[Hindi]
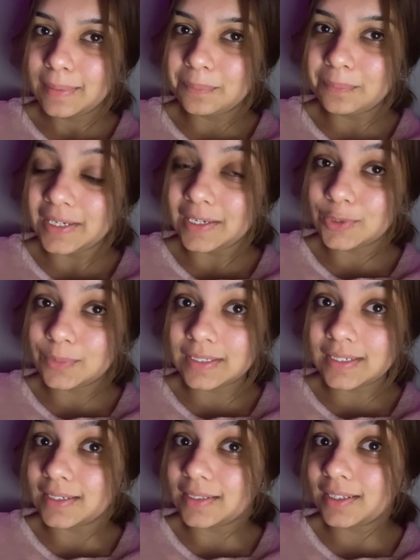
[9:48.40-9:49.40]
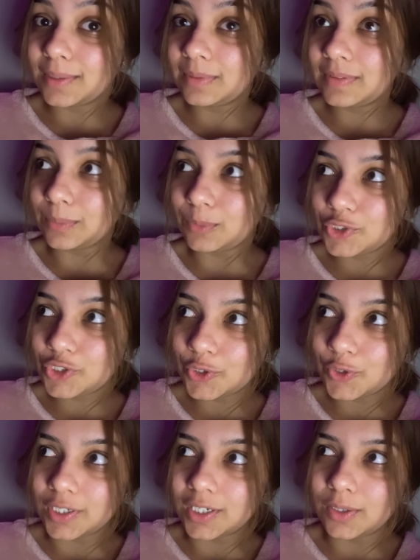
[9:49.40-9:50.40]
मेरा तो मन करता है मैं सब कुछ
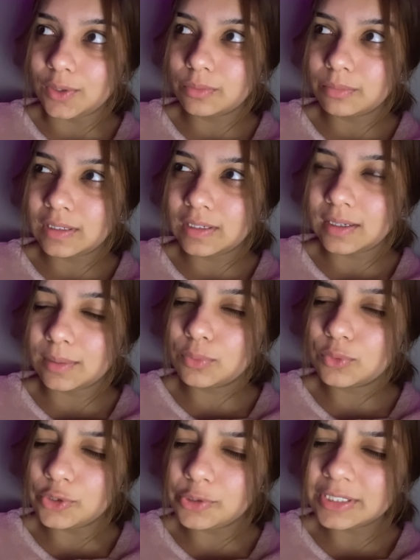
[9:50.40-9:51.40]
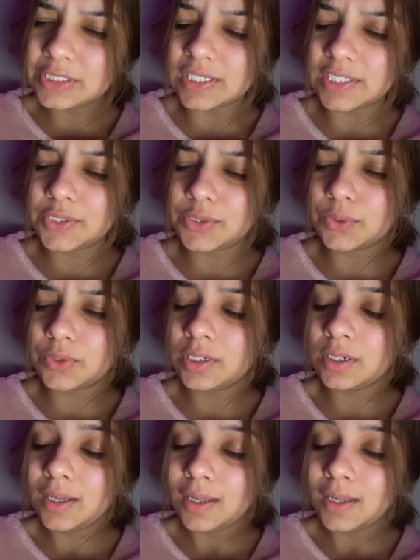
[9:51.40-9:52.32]
रिकॉर्ड कर लूँ बट हाँ भूल भी जाती हूँ और